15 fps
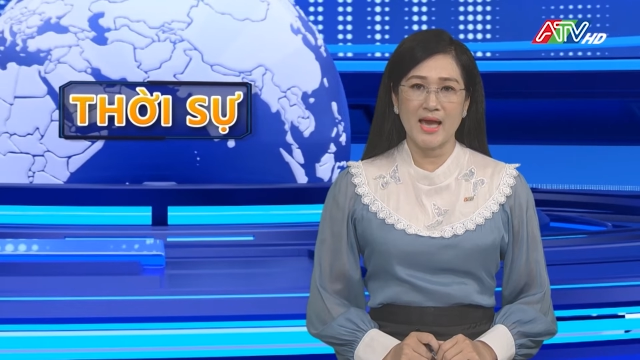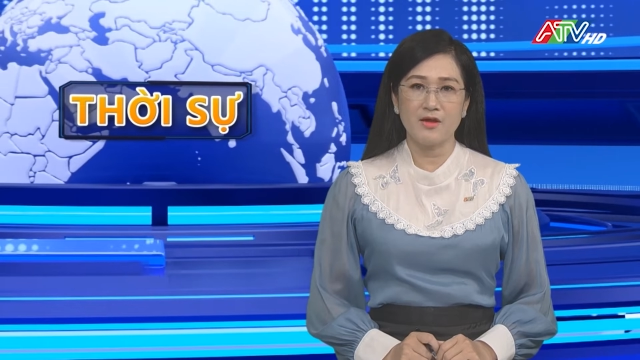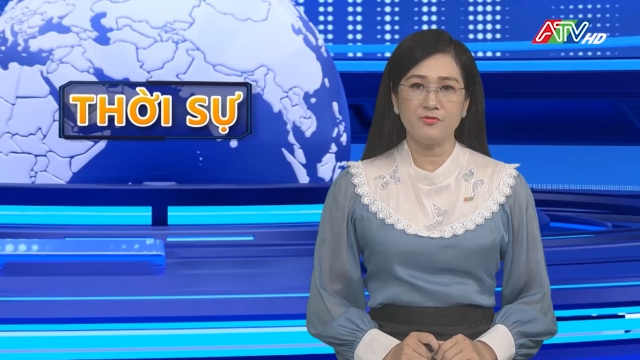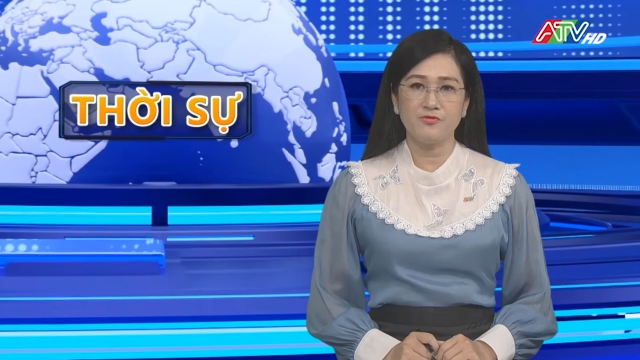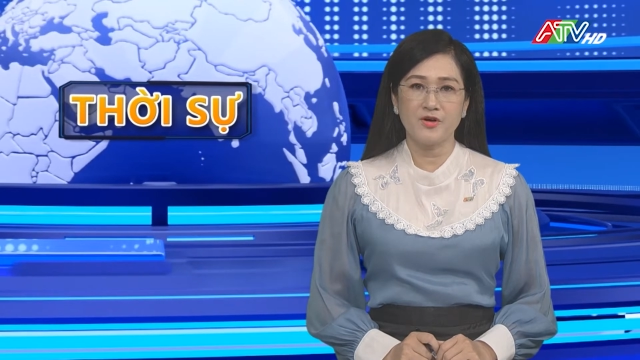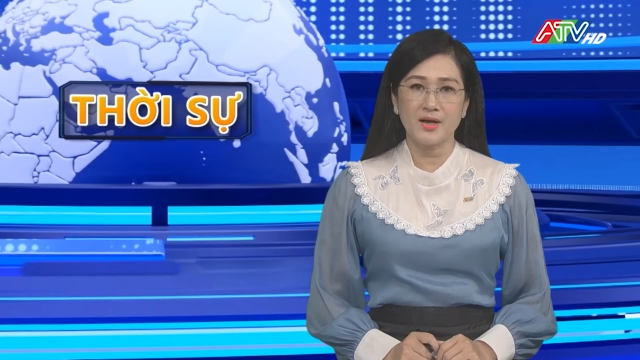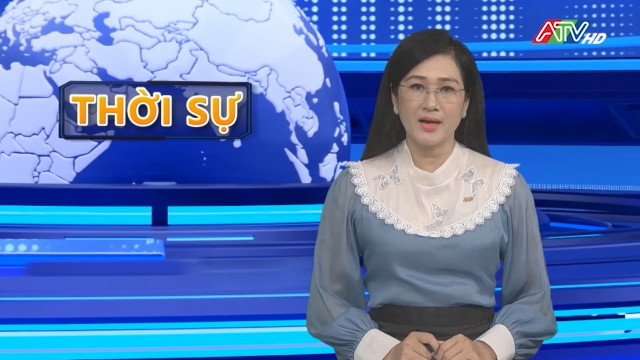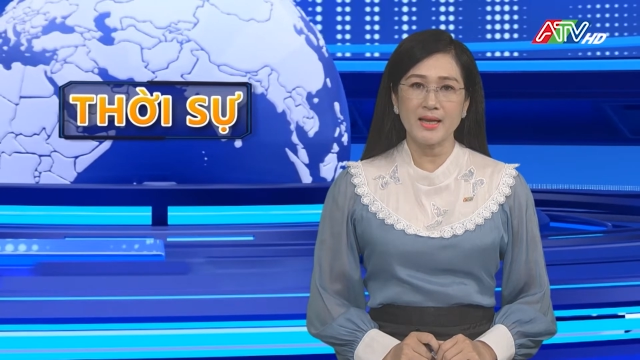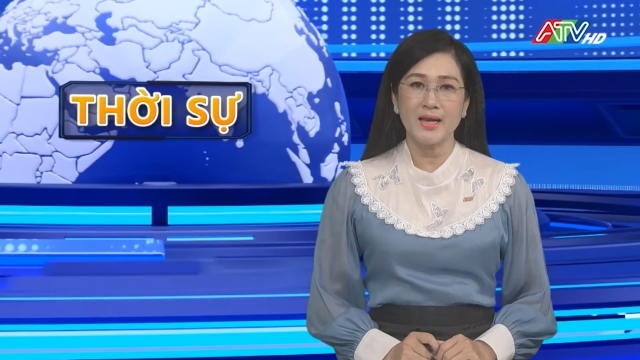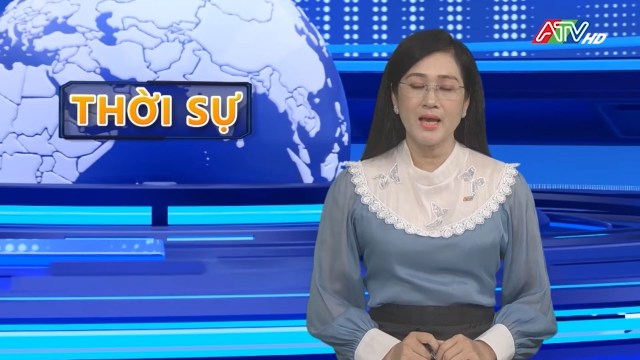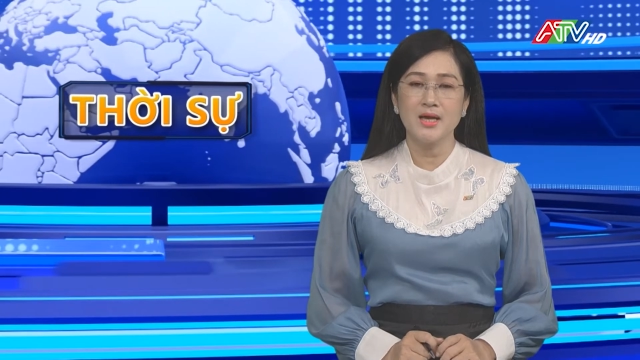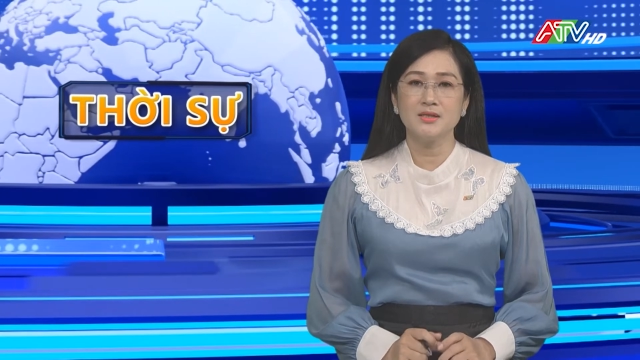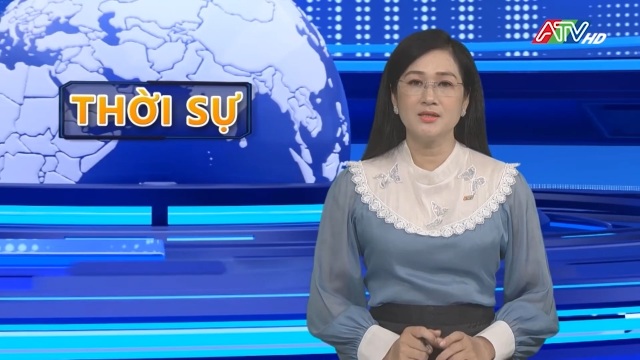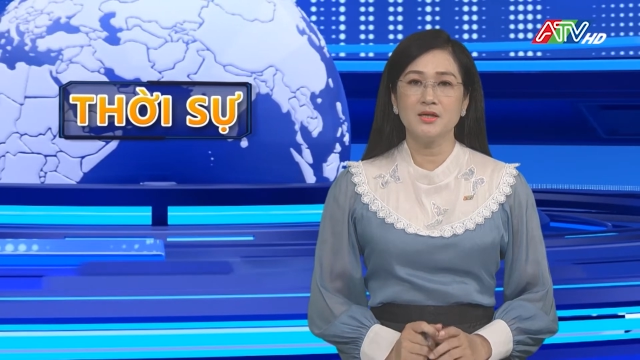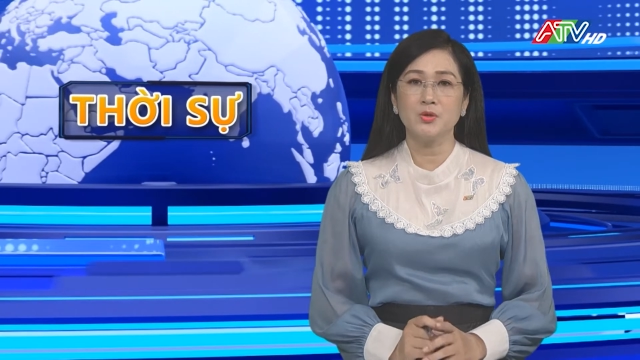dải phân cách
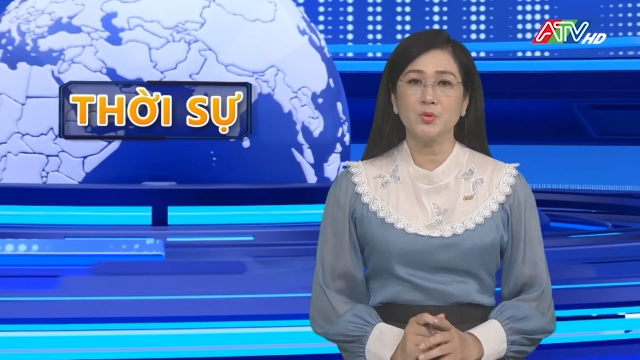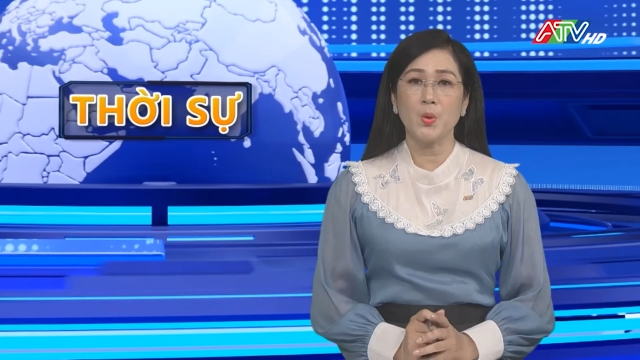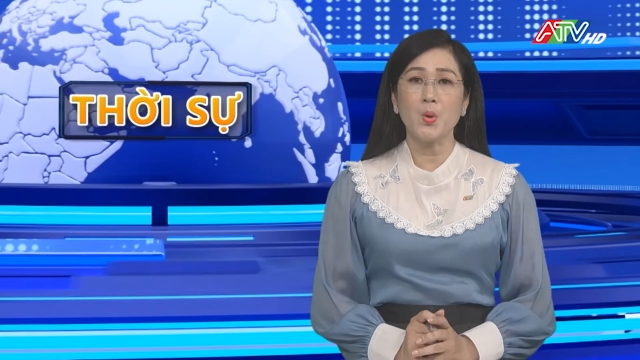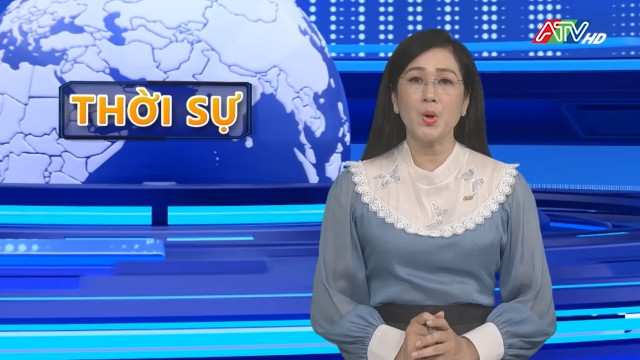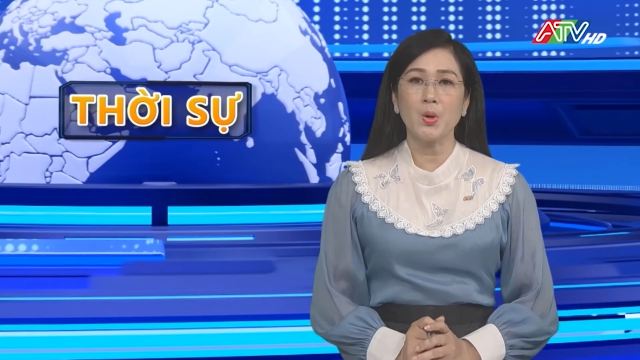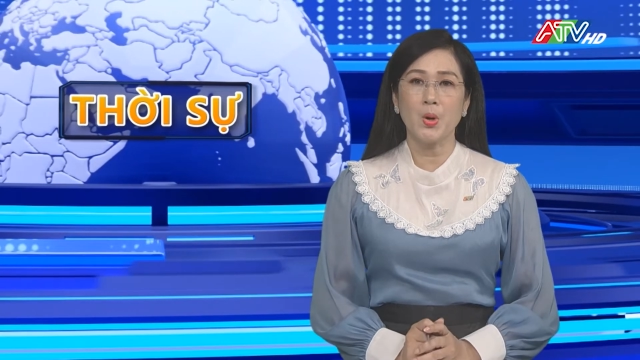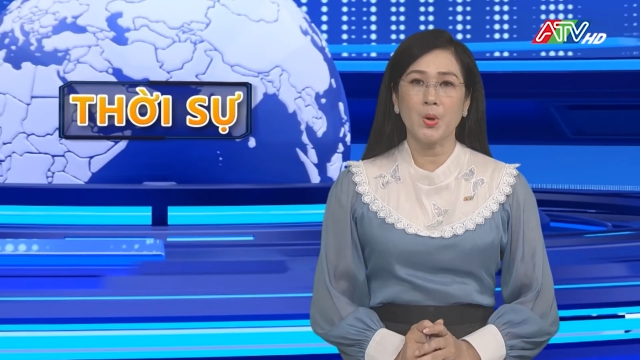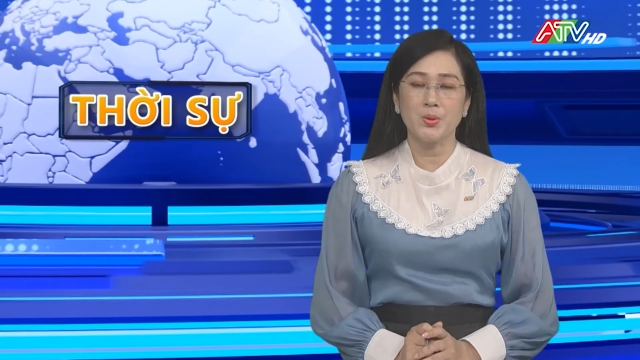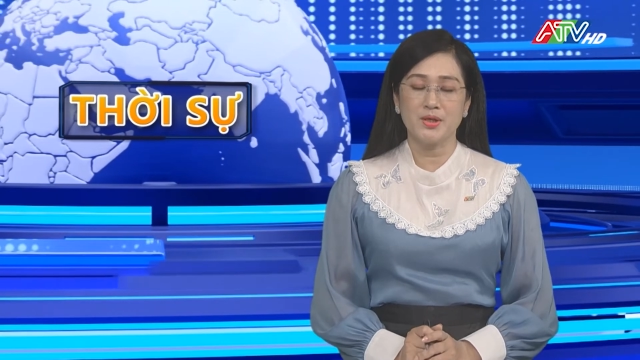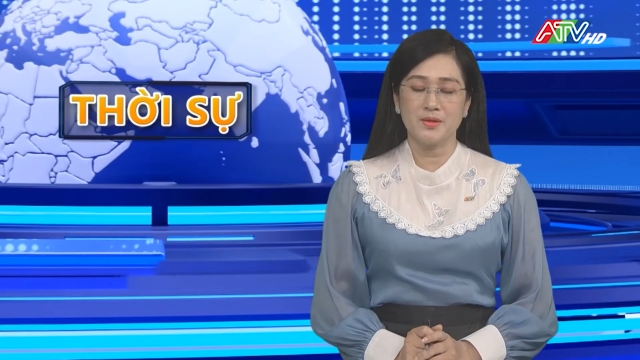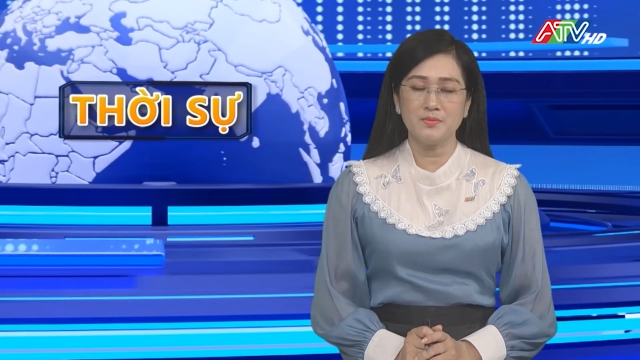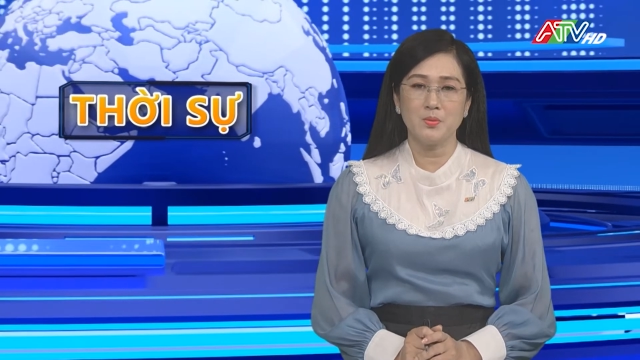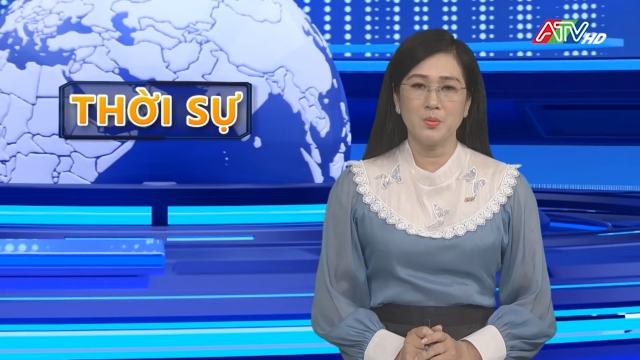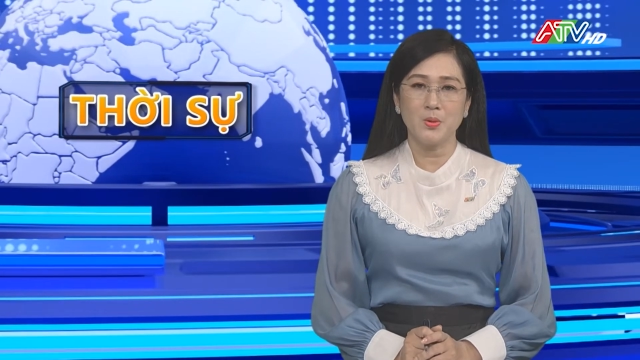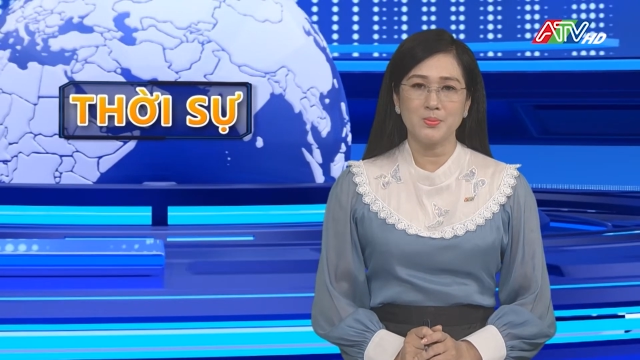trên tuyến quốc lộ
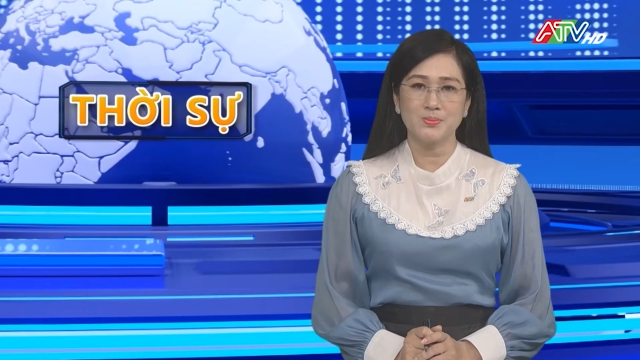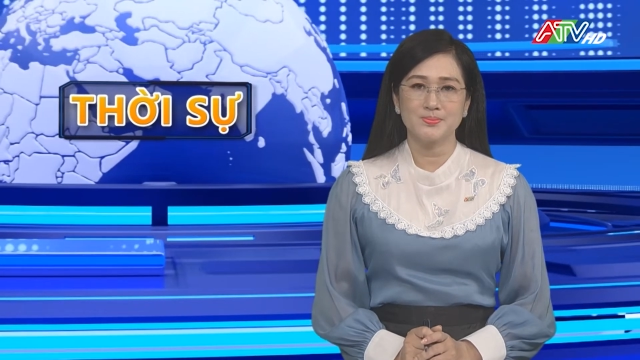chín mươi mốt.